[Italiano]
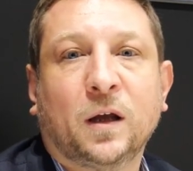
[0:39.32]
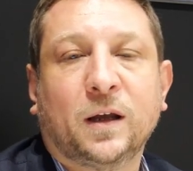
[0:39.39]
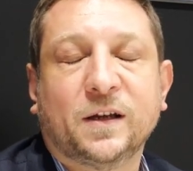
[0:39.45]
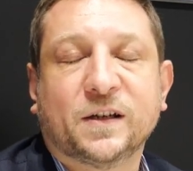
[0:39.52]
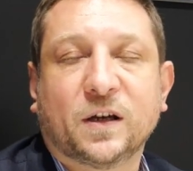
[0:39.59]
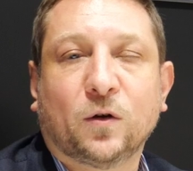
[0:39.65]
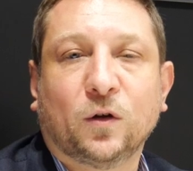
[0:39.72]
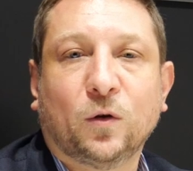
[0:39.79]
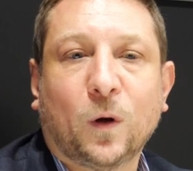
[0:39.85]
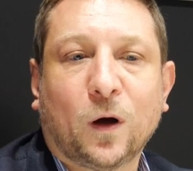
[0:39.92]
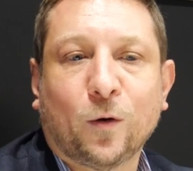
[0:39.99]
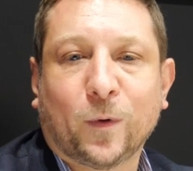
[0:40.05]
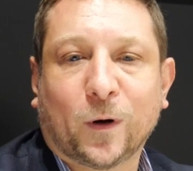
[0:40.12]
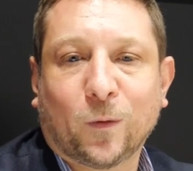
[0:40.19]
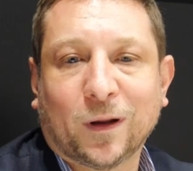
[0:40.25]
In secondo
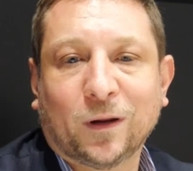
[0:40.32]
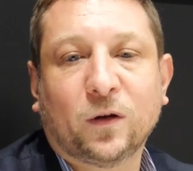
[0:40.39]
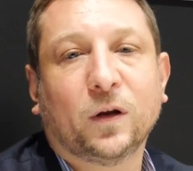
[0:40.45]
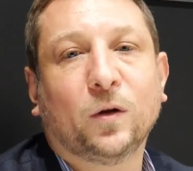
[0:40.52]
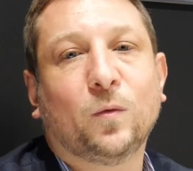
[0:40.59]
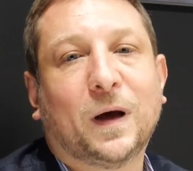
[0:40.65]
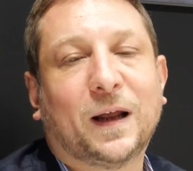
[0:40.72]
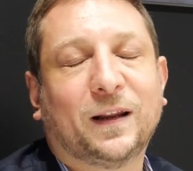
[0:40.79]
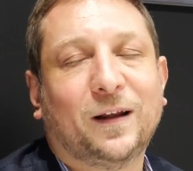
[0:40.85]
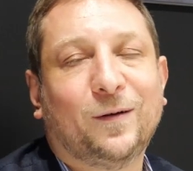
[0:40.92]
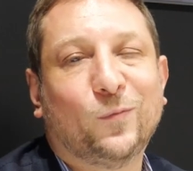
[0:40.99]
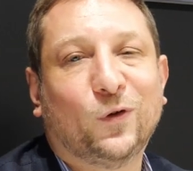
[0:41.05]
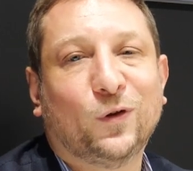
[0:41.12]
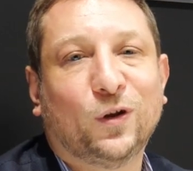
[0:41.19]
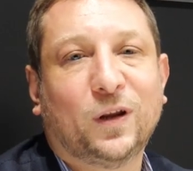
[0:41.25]
luogo per quanto riguarda il
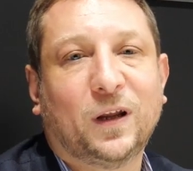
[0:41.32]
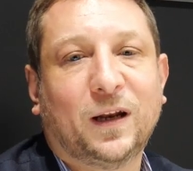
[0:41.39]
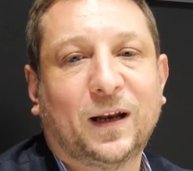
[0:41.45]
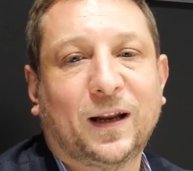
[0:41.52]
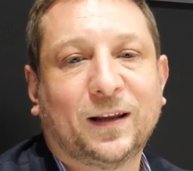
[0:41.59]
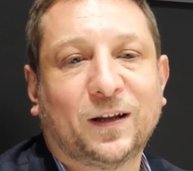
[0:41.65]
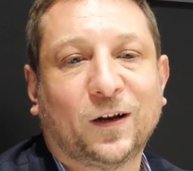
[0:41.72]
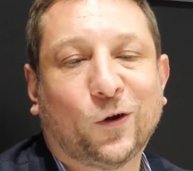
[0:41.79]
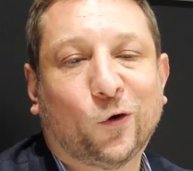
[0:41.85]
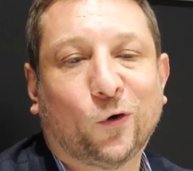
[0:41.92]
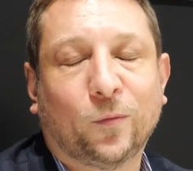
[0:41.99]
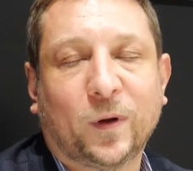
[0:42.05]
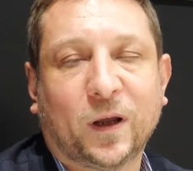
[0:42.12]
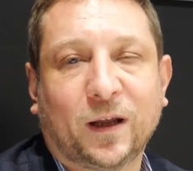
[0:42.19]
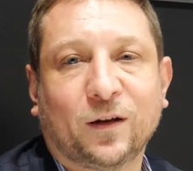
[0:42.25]
mondo dell'elettrico,
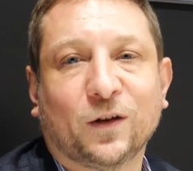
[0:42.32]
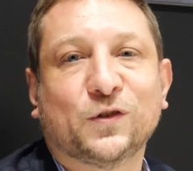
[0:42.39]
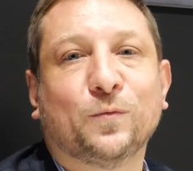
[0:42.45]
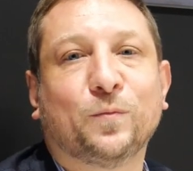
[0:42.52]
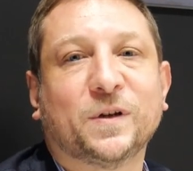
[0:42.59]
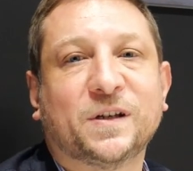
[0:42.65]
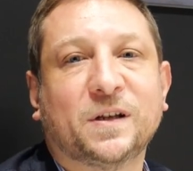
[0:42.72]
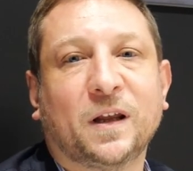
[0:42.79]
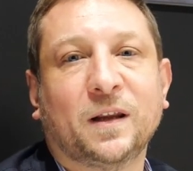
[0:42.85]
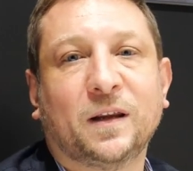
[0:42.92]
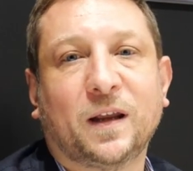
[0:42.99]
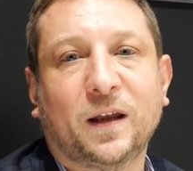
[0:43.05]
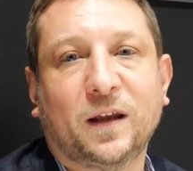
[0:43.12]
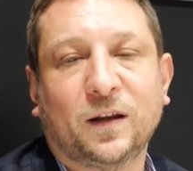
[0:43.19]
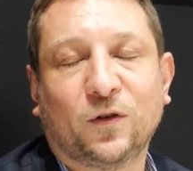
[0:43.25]
il nostro
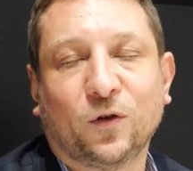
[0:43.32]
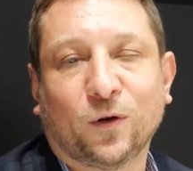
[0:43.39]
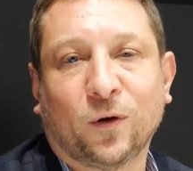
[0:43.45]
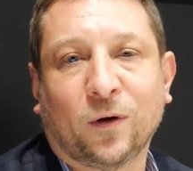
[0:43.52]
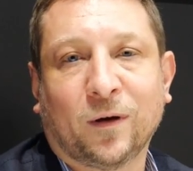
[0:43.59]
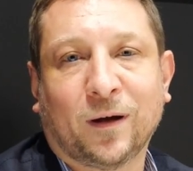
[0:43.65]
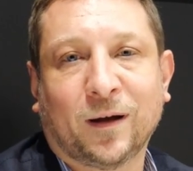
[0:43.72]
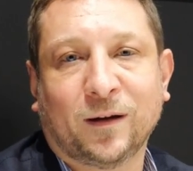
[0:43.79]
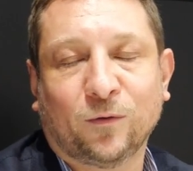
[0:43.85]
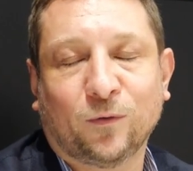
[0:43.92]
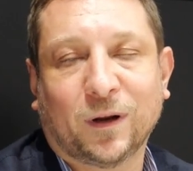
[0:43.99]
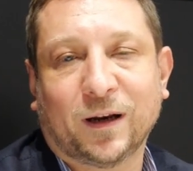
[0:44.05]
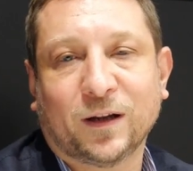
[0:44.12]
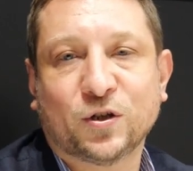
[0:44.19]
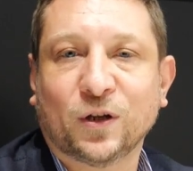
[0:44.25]
presidente Ito in
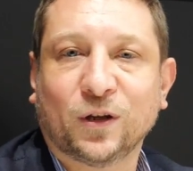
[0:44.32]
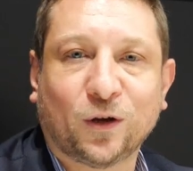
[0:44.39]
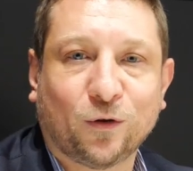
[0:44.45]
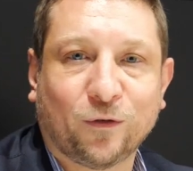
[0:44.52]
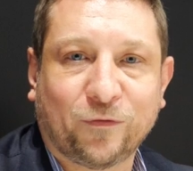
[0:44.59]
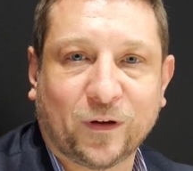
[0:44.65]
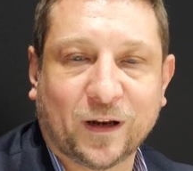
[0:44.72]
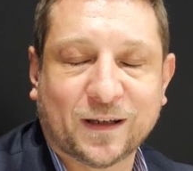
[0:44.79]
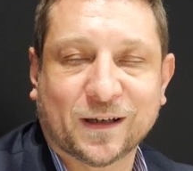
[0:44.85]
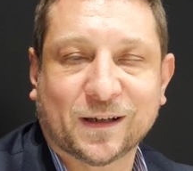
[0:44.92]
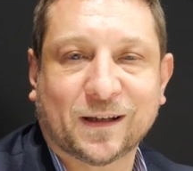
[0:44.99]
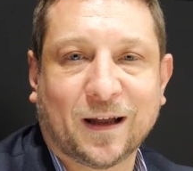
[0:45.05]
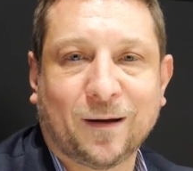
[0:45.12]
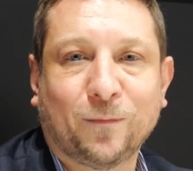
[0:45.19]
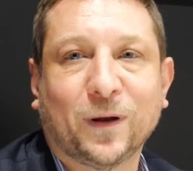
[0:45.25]
una recente conferenza
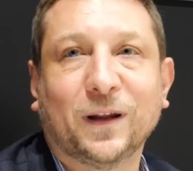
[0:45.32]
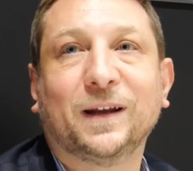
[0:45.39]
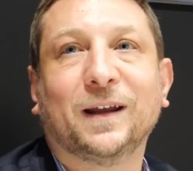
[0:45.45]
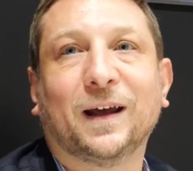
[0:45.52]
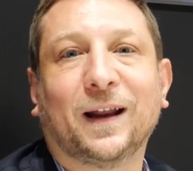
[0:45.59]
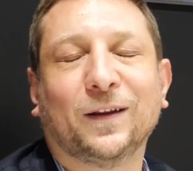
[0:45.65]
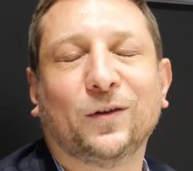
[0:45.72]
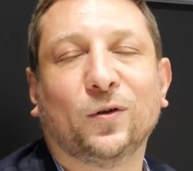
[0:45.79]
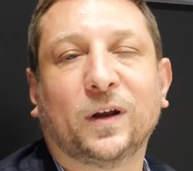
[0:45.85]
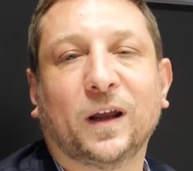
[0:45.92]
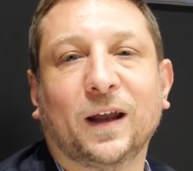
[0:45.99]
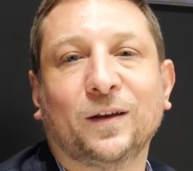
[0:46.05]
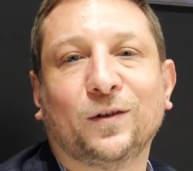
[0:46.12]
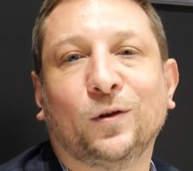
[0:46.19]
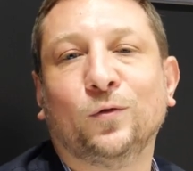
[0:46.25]
stampa ha dichiarato che
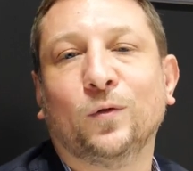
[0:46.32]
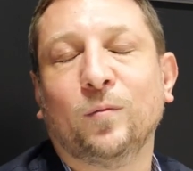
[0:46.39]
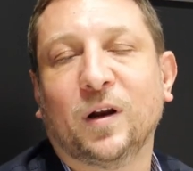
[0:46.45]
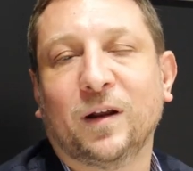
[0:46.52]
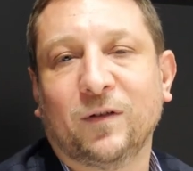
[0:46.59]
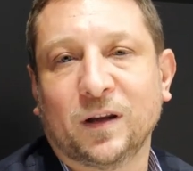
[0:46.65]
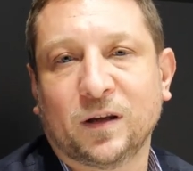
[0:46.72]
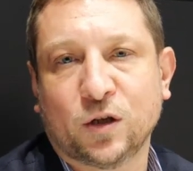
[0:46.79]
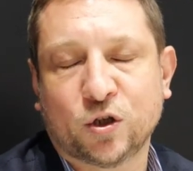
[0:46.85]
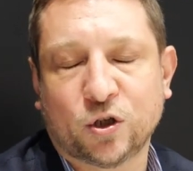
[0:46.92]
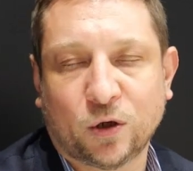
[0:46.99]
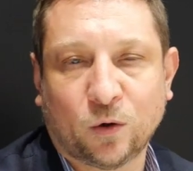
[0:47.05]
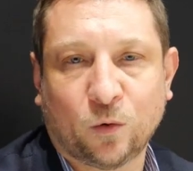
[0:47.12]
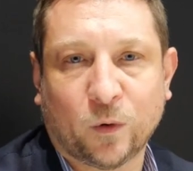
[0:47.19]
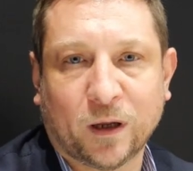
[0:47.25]
entro il
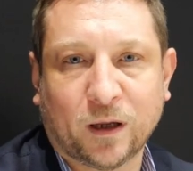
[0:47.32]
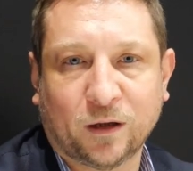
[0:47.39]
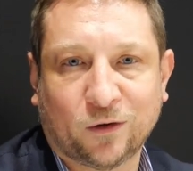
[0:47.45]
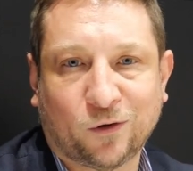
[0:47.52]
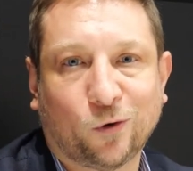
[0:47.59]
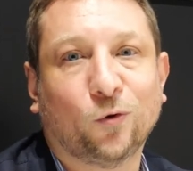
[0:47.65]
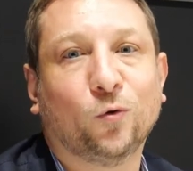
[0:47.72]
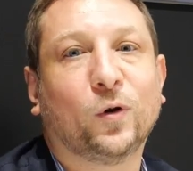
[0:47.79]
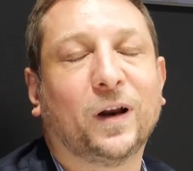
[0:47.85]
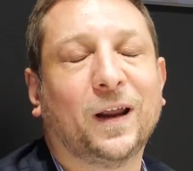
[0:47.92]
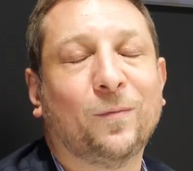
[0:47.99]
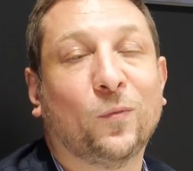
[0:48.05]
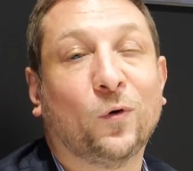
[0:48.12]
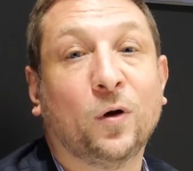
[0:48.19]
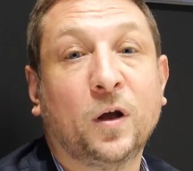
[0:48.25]
2025
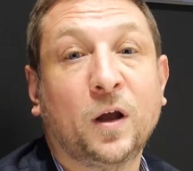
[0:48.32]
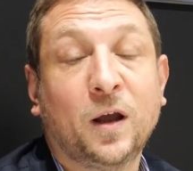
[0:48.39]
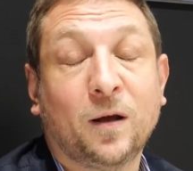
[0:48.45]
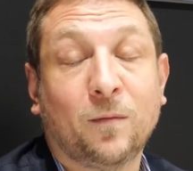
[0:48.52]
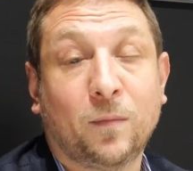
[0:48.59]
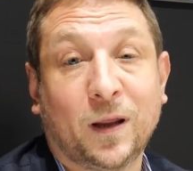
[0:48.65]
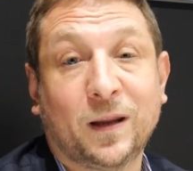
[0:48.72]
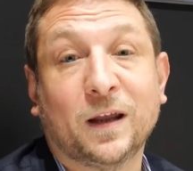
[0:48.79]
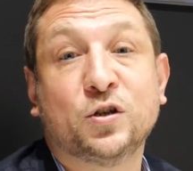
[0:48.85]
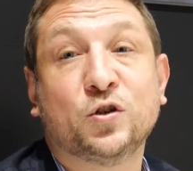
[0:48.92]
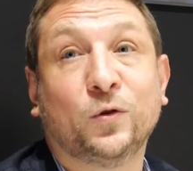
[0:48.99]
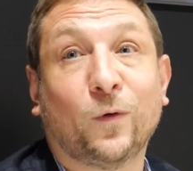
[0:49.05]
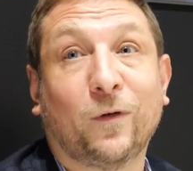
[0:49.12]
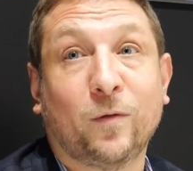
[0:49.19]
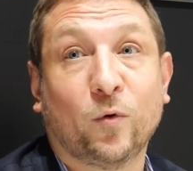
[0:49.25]
introdurremo ben 10
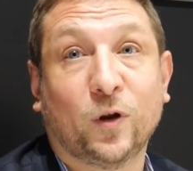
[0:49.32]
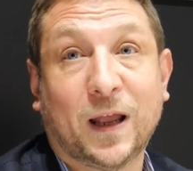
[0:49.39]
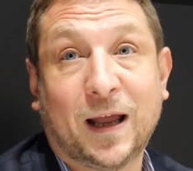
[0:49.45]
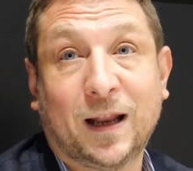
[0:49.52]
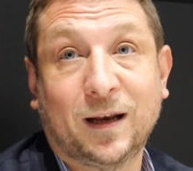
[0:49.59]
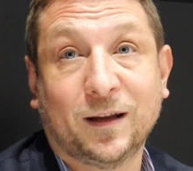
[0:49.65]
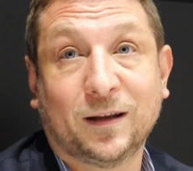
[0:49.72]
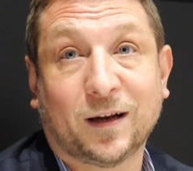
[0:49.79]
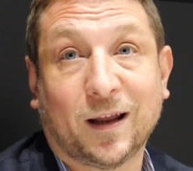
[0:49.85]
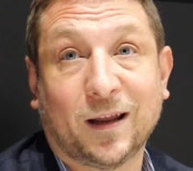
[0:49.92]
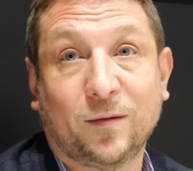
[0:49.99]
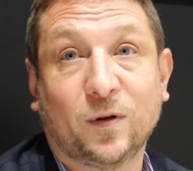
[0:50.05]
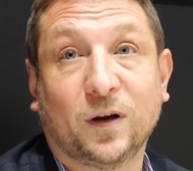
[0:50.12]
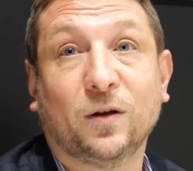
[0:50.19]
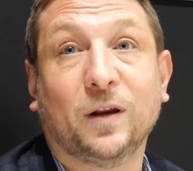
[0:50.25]
nuovi modelli tra
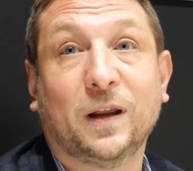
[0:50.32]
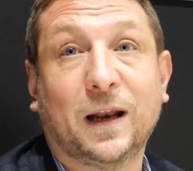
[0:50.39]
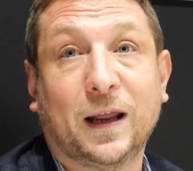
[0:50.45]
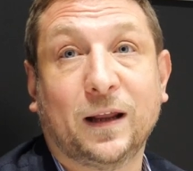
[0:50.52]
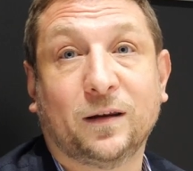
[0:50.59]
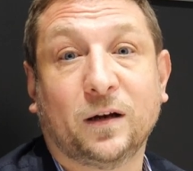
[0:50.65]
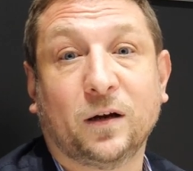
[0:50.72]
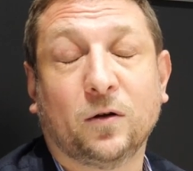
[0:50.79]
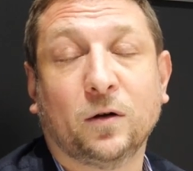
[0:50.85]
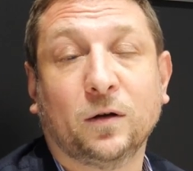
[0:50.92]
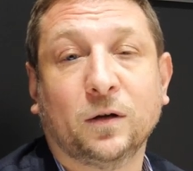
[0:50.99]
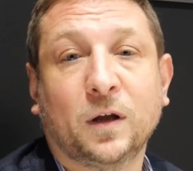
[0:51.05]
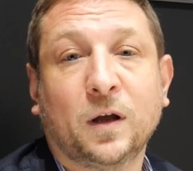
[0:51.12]
ibrido ed elettrico